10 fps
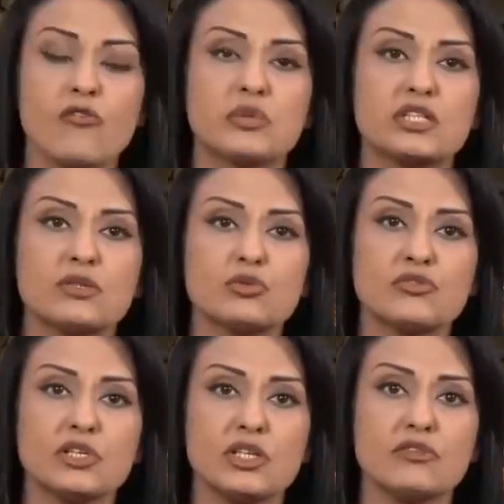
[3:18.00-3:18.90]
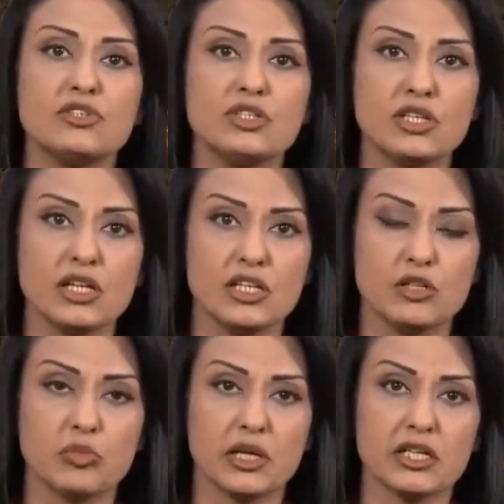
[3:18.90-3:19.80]
В подготовке и
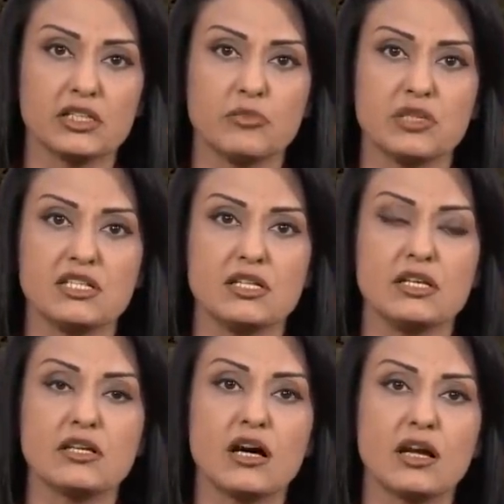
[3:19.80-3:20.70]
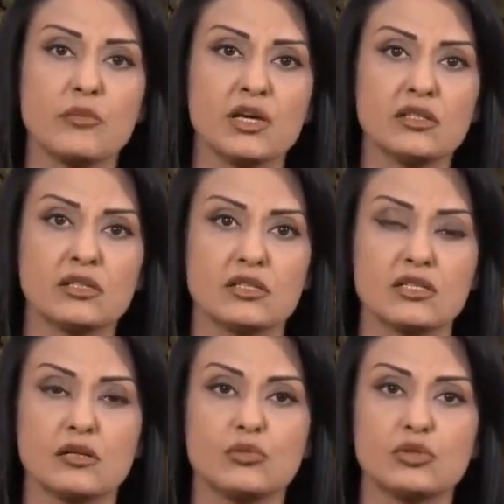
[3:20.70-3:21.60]
внедрении проекта переселения армян,
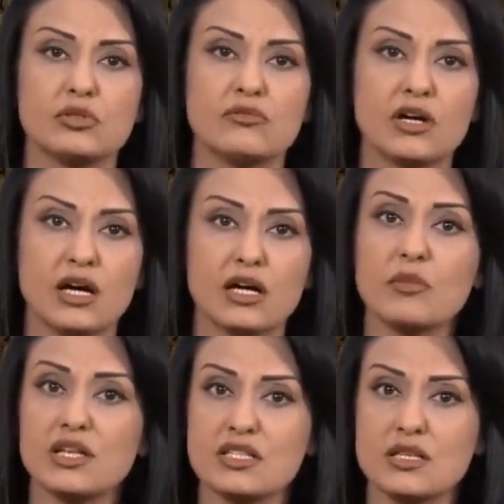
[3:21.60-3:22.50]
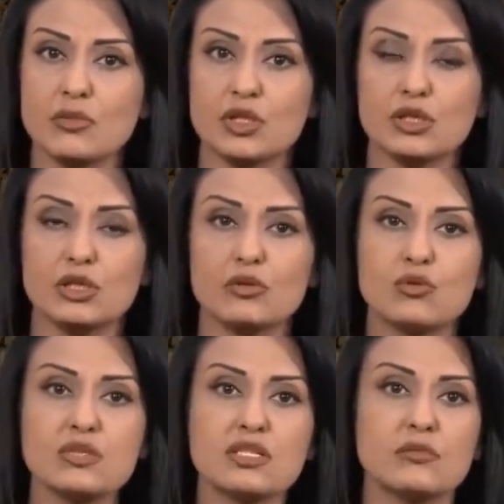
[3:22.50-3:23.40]
разработанного армянским
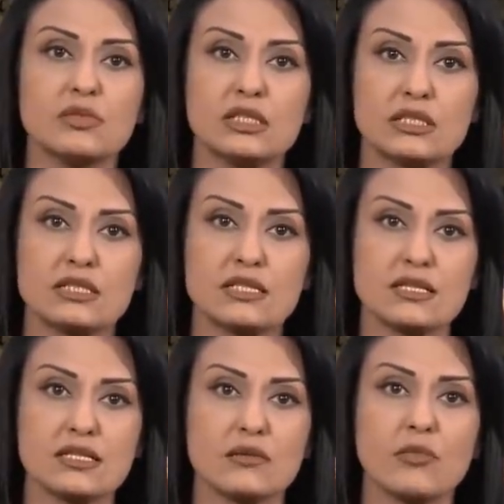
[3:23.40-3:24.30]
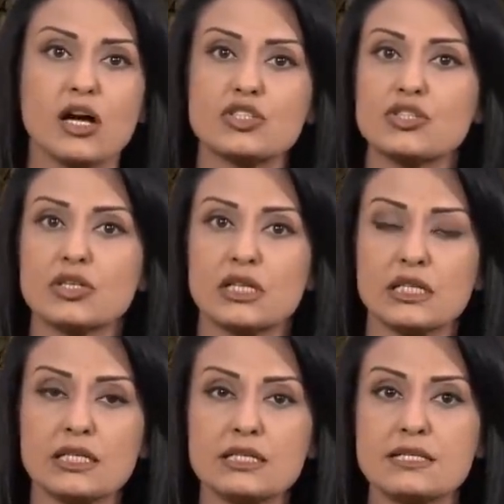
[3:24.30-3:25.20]
католикосом Нерсесом
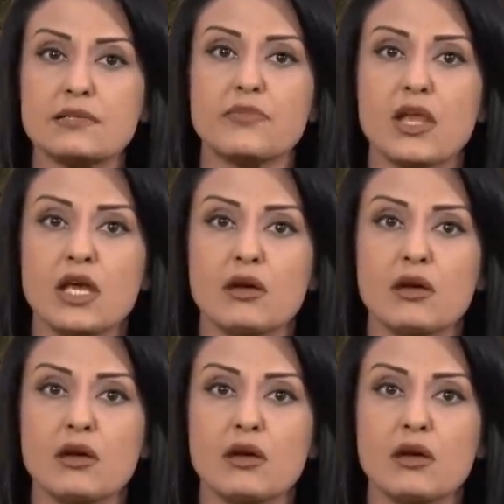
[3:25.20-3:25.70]
Аштаракетци,